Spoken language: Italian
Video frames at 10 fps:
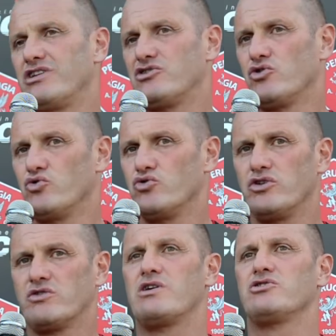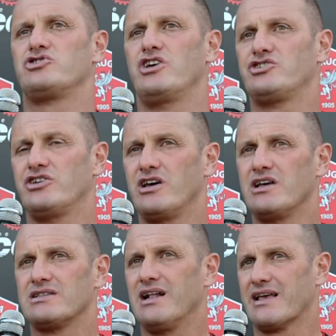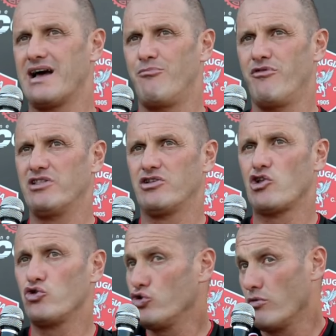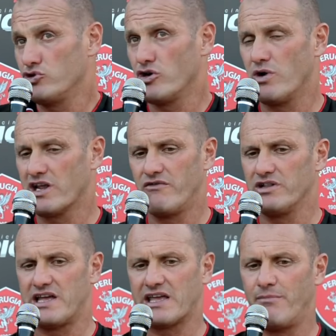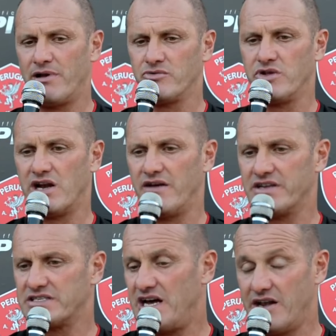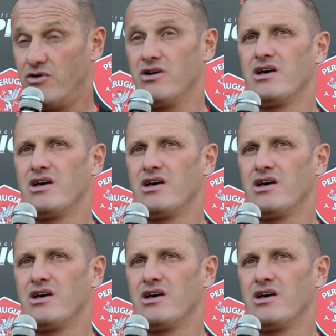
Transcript: dato tutto e quando si esce dal campo avendo dato tutto bisogna qualche volta anche applaudire l'avversario.